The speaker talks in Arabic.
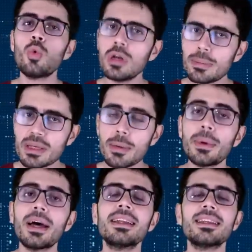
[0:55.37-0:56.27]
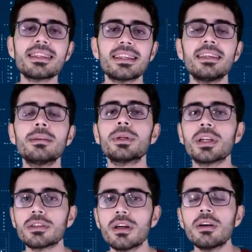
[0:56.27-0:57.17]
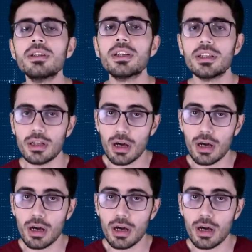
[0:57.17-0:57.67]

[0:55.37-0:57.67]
واللي بسببها ناس كتير بتعتقد ان